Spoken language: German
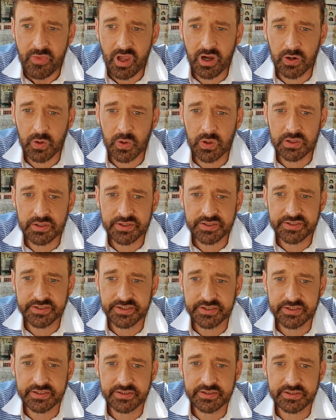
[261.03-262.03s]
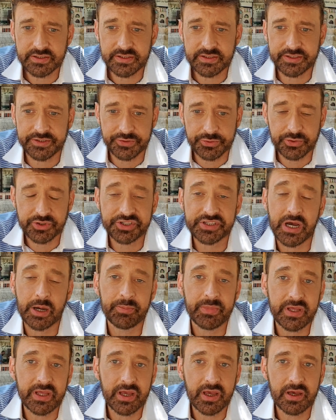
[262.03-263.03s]
Und die syrische
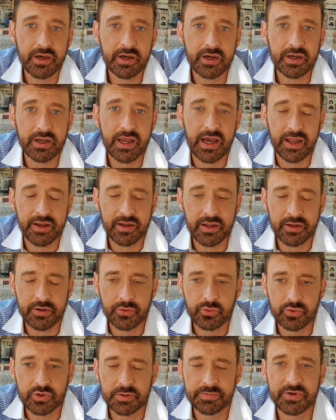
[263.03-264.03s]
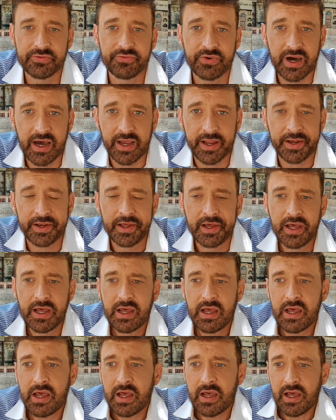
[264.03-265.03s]
Armee kann in Ruhe befreien.
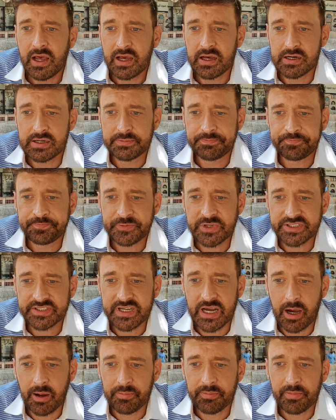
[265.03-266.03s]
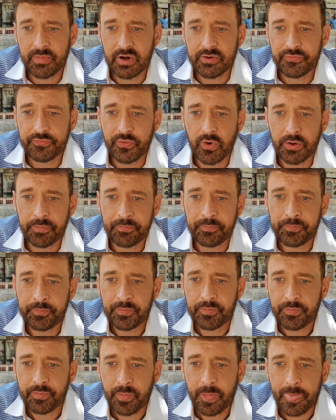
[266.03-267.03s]
Ähm, es kam von,
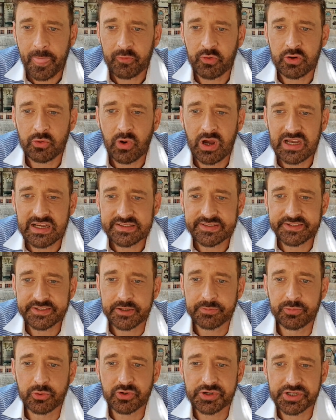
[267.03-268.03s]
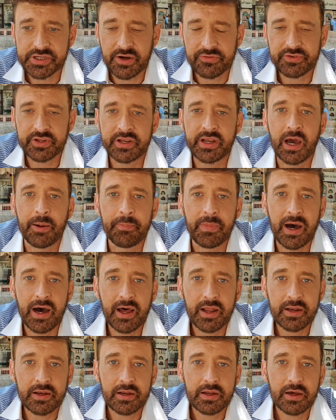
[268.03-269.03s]
von US-Botschaft in
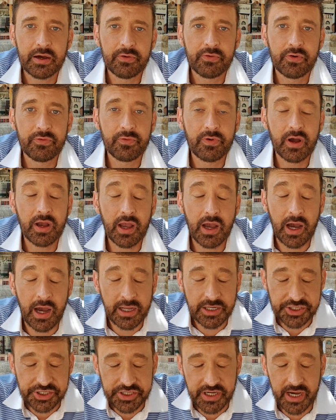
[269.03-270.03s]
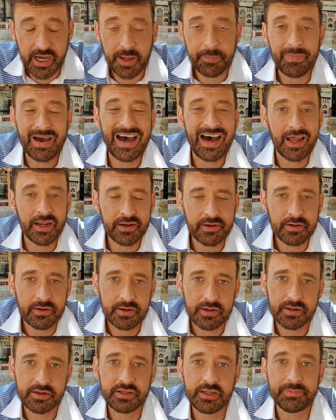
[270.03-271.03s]
Amman ein Schreiben an
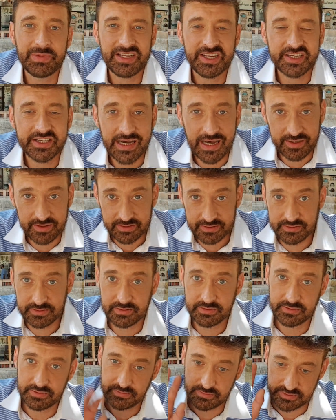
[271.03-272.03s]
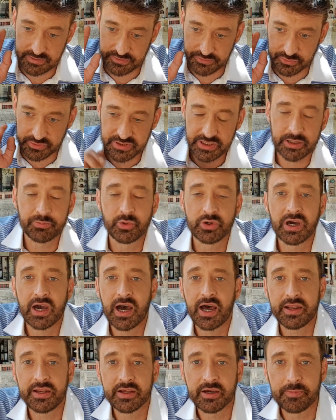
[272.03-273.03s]
die Militanten sogenannten
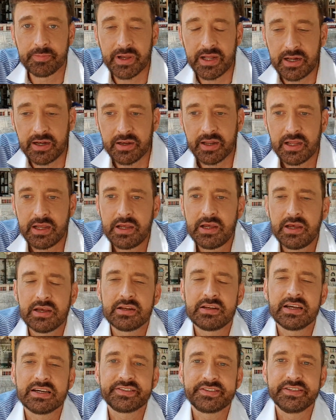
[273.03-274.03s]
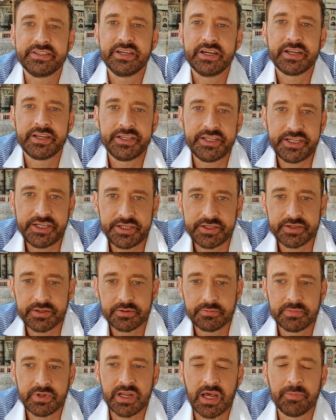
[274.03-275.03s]
moderaten Rebellen, dass sie nicht
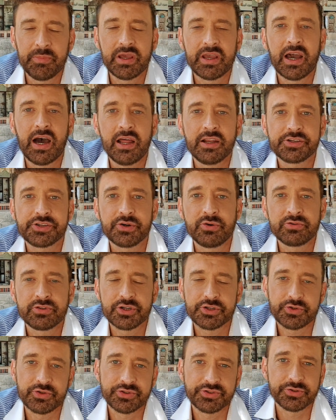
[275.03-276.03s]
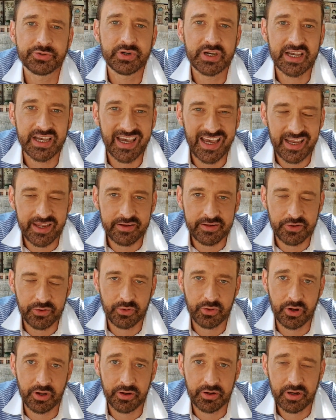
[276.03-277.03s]
mit amerikanischer Unterstützung rechnen
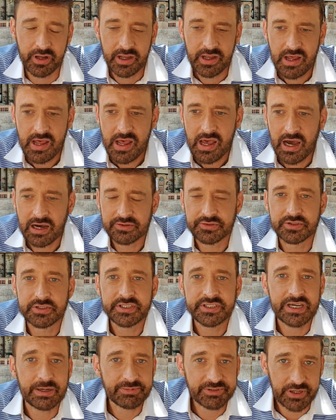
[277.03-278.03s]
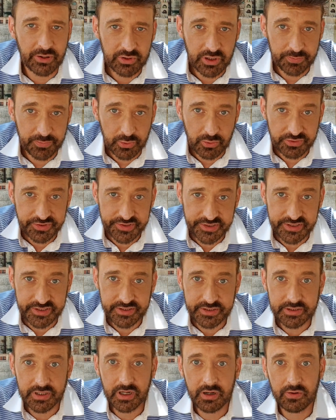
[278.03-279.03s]
können. Also ich habe es auch gepostet
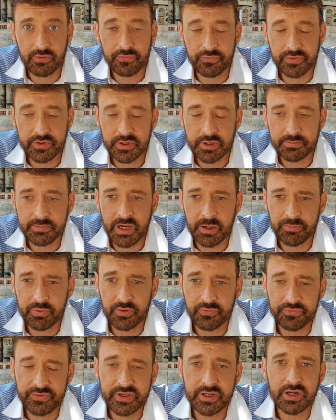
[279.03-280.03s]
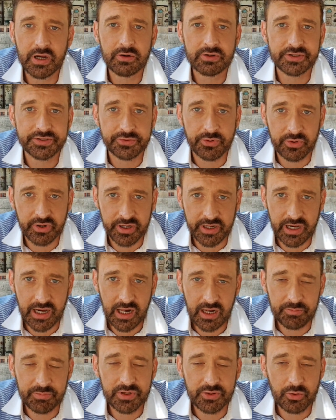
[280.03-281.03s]
auf äh, meinem Profil, auch das
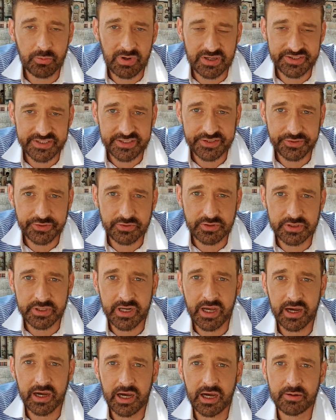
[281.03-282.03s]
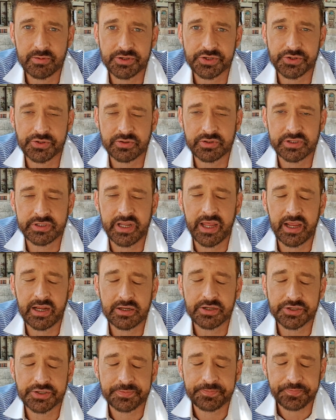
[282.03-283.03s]
Original mit Übersetzung in Arabisch und in
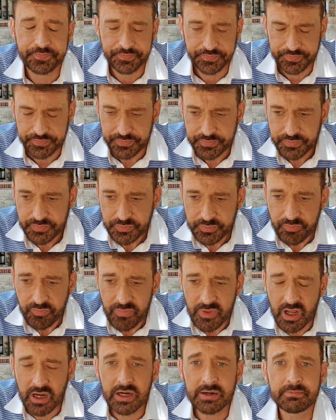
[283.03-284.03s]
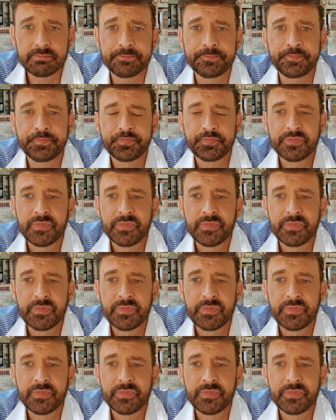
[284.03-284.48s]
Englisch. Ähm,